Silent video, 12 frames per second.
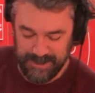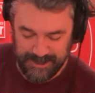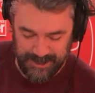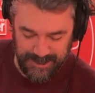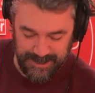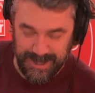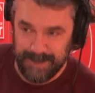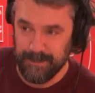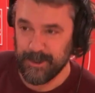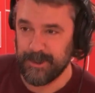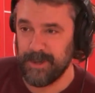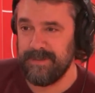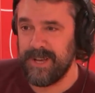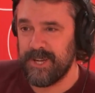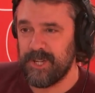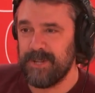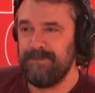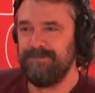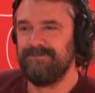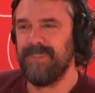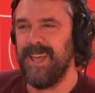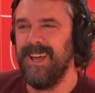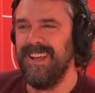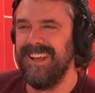Mathieu Noël, bonjour les vaches.
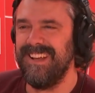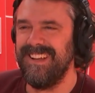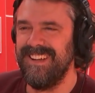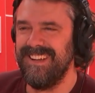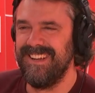Chaque après-midi,